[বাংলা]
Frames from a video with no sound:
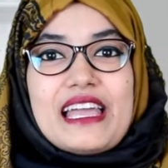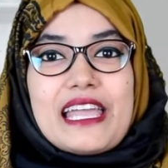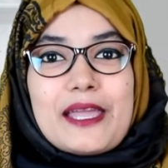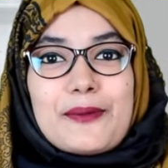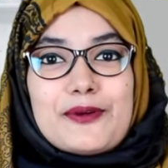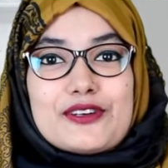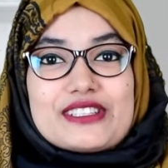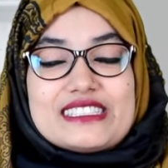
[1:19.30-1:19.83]

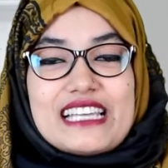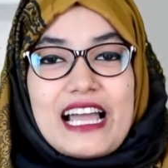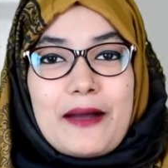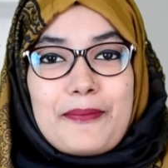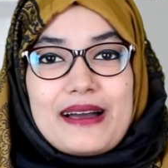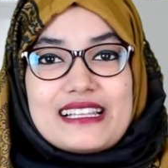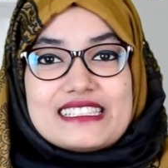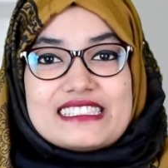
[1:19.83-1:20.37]
এবং যা
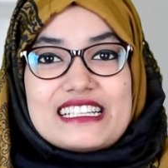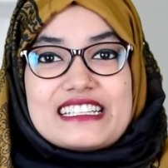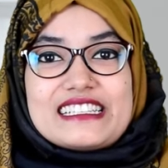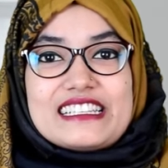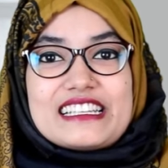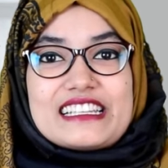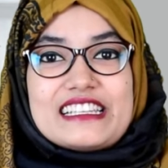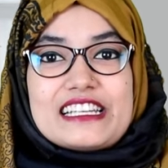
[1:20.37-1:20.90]
বাচ্চার
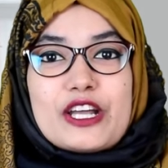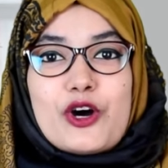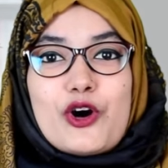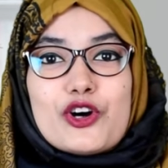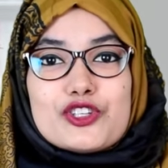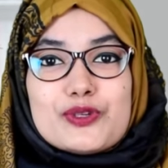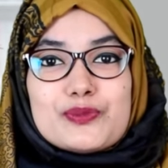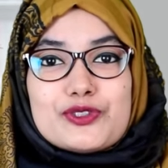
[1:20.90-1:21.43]
ধীরে ধীরে
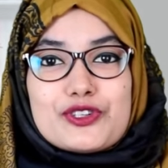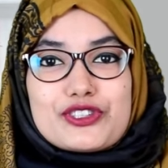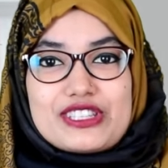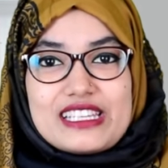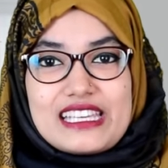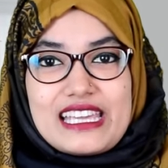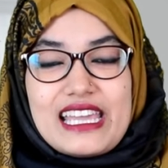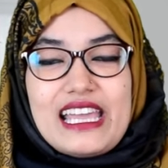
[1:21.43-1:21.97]
হজম
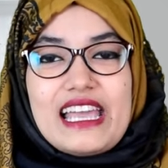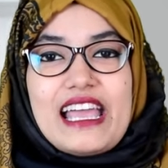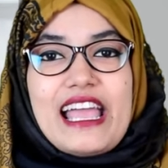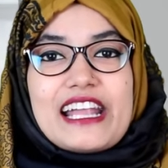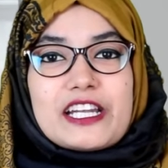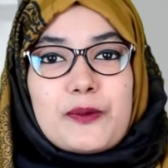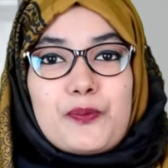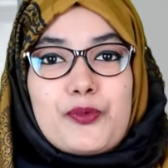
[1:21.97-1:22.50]
শক্তিকে
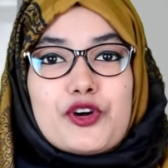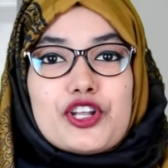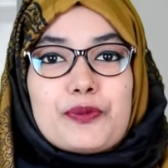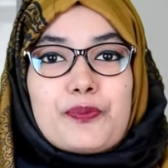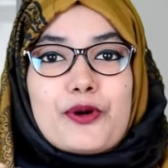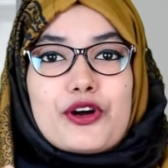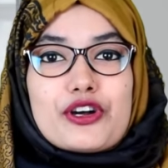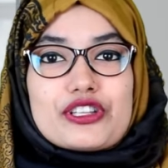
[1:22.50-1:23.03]
একটু
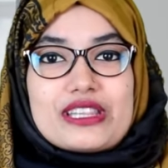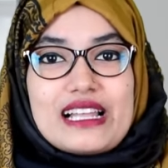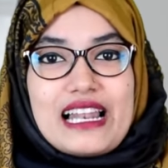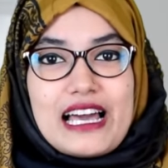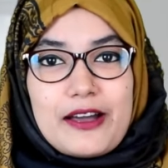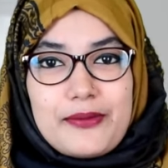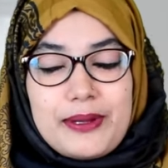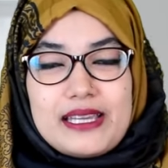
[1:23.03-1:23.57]
পরিপক্কতা
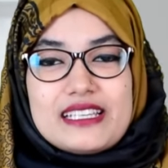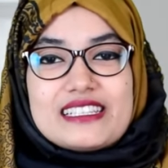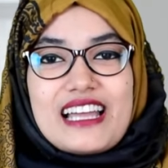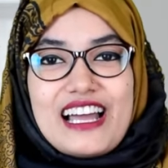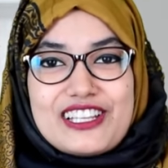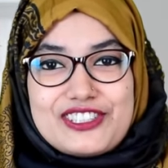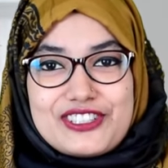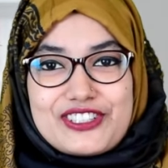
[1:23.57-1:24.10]
লাভে
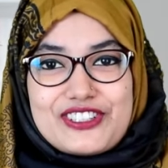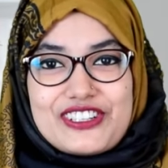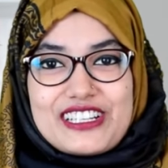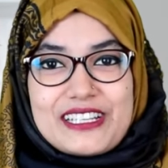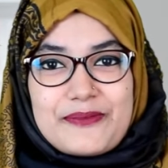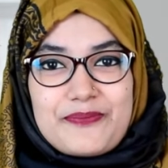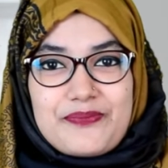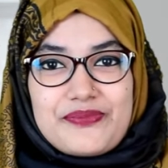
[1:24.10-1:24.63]
সাহায্য
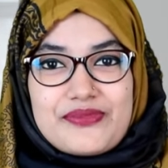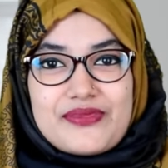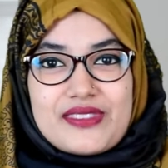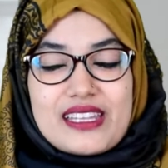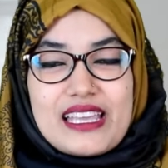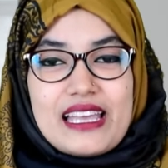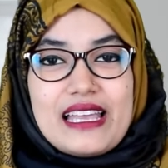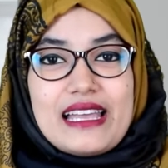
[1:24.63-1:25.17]
করে
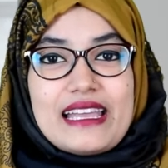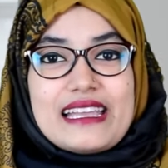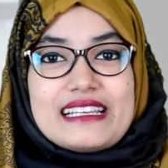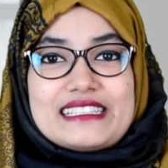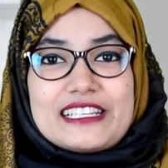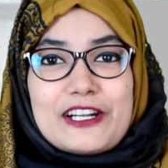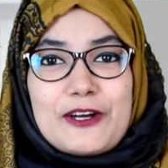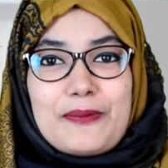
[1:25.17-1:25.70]

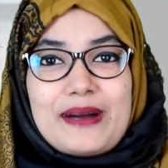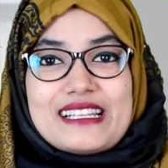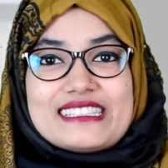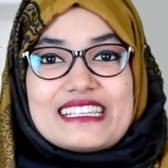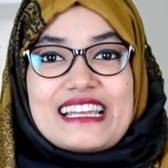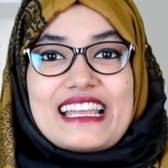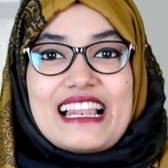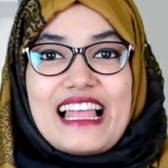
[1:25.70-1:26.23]
এছাড়া
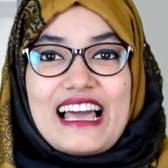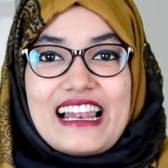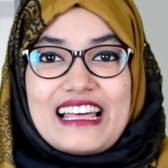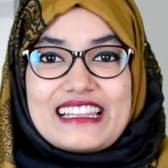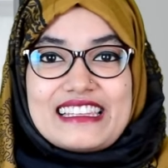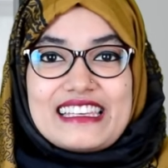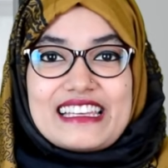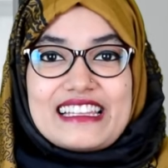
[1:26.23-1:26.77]
বাচ্চা এই
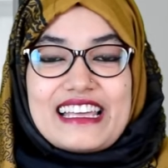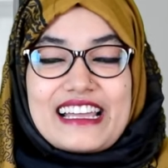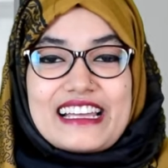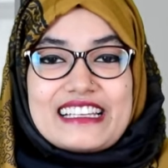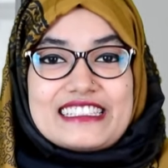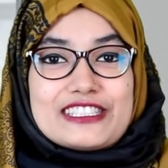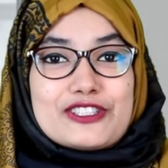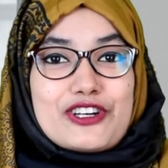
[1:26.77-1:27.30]
লালা দিয়ে
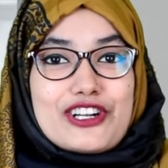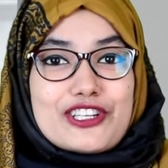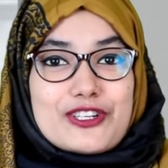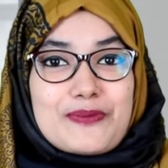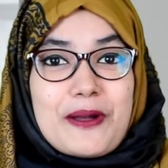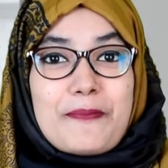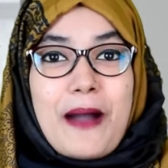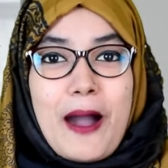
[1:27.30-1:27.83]
দেখা যায় যে অনেক
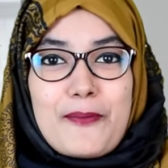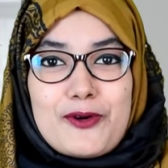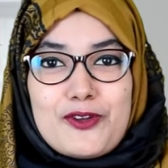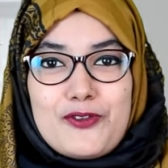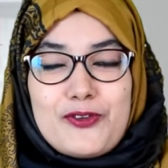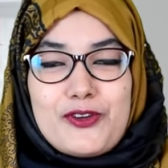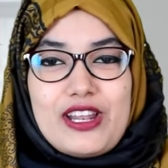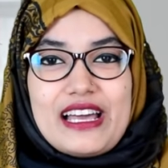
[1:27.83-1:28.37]
সময় বাবল
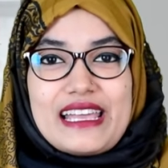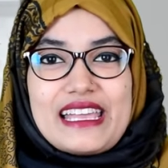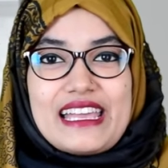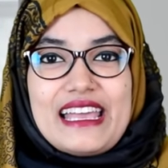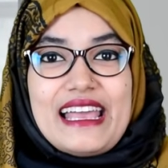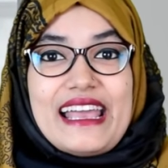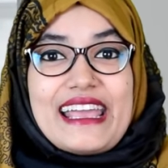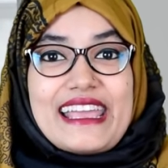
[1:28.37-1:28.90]
ফুলায়
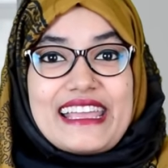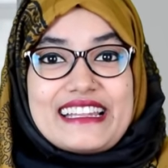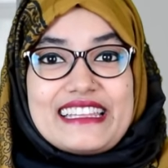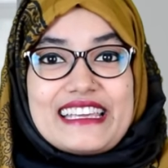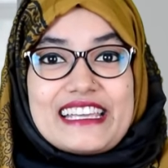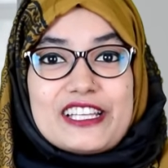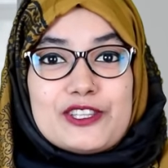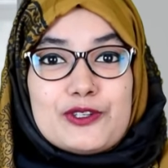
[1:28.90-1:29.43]
এ
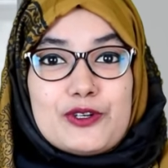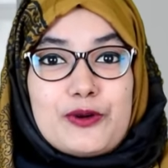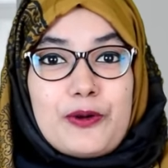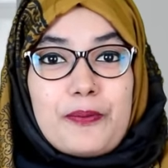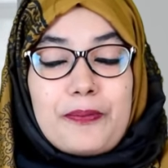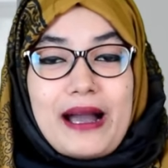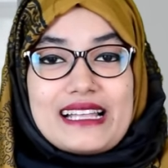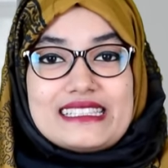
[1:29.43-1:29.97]
দিয়ে কিন্তু
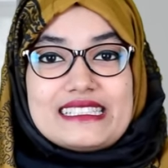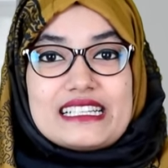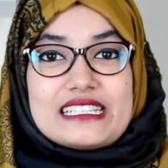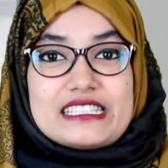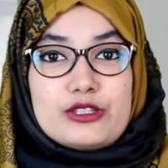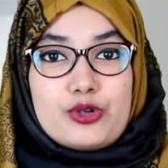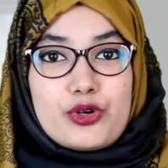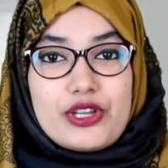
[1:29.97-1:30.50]
বাচ্চার
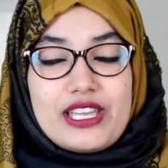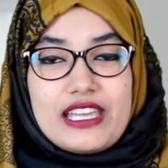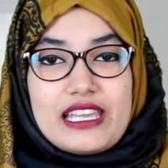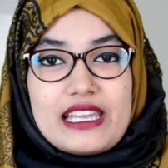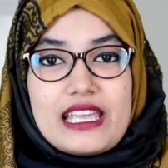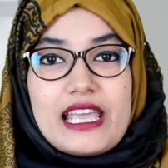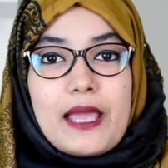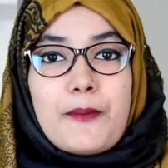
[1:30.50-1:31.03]

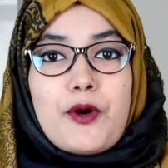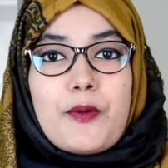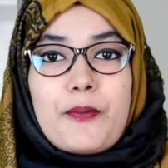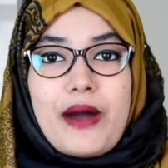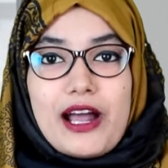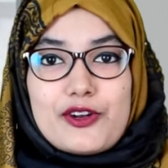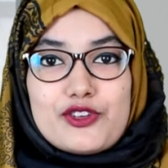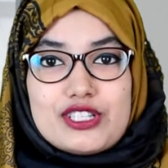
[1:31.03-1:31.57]
দৈহিক এবং
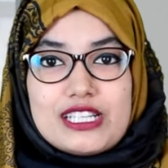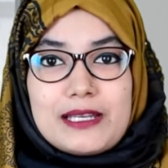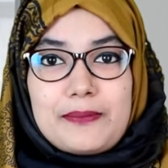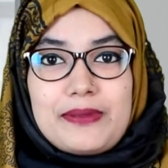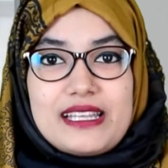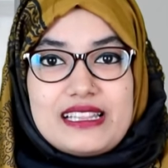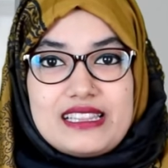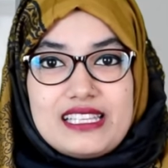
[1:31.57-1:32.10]
মানসিক
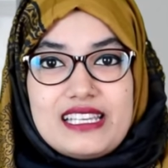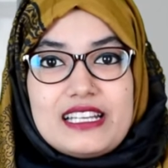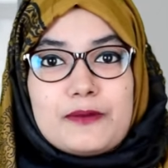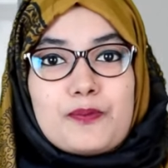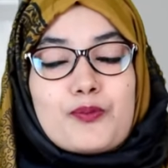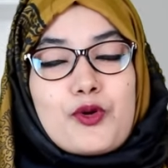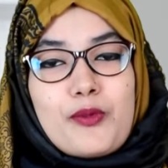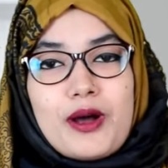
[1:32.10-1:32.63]
বৃদ্ধির
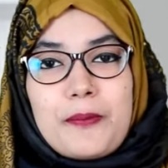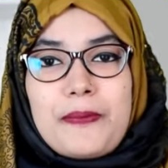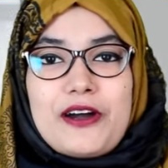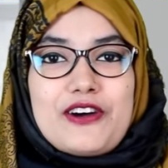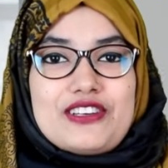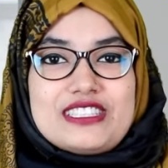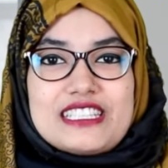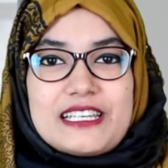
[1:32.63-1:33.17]
প্রমাণ
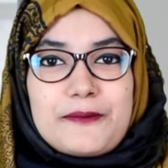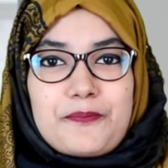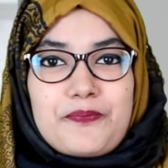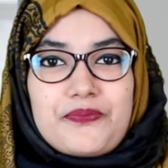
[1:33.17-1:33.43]
পাওয়া যায়